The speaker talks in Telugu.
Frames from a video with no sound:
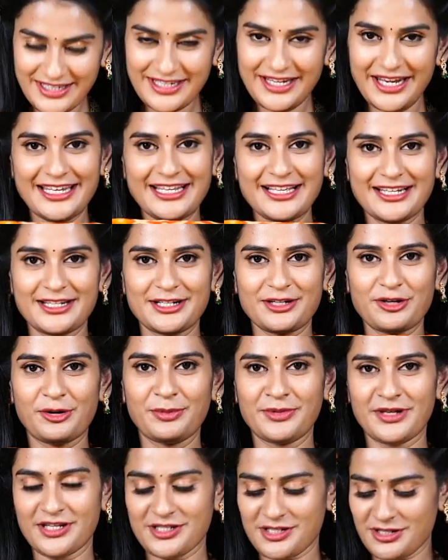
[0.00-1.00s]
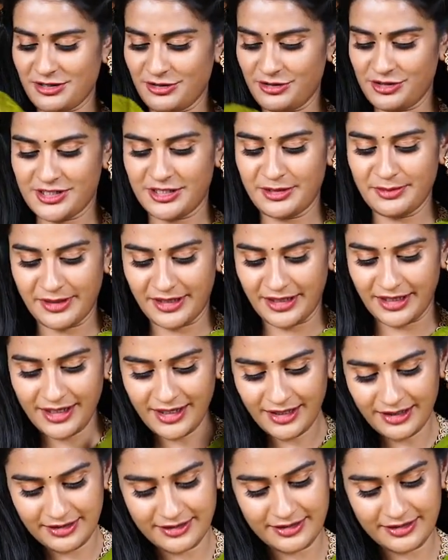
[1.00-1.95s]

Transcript: గ్రీన్ కలర్ కాంబినేషన్లో వచ్చింది మనకి